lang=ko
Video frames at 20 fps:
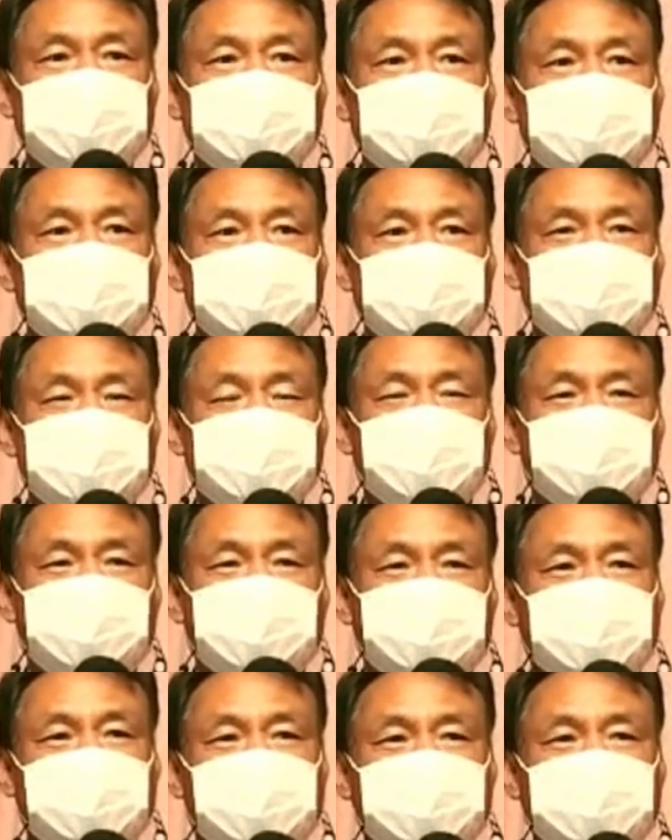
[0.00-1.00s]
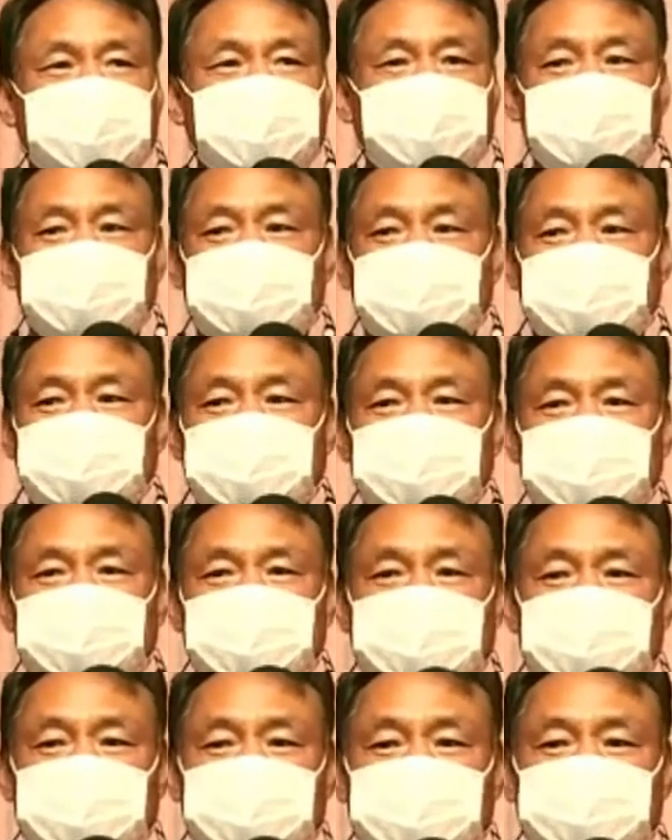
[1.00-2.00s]
그 고통
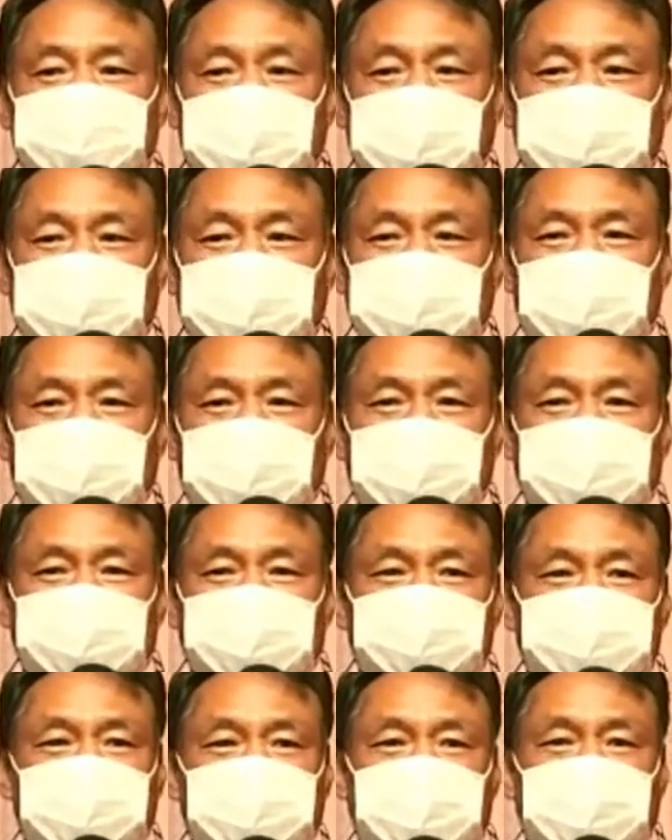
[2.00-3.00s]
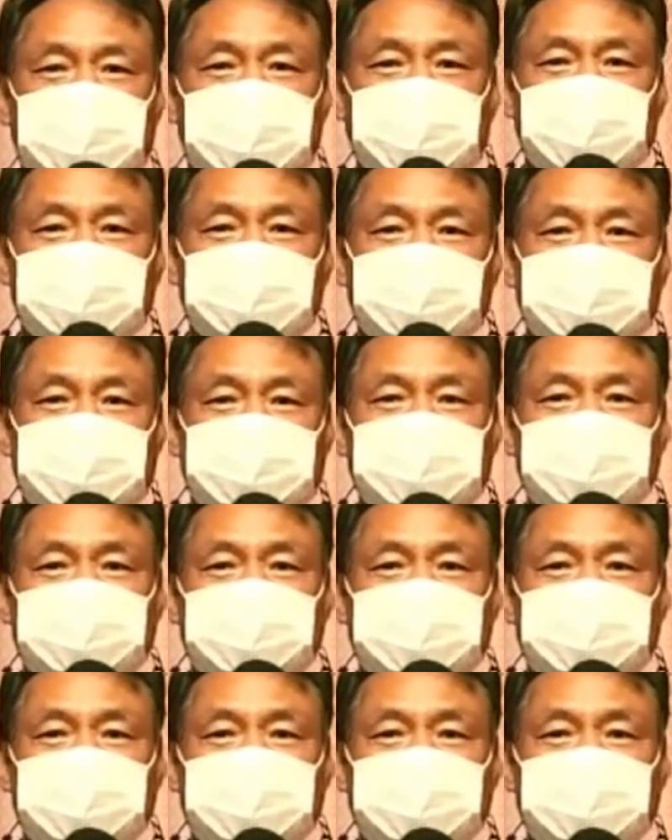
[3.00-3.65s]
많이 나가는 우리나라를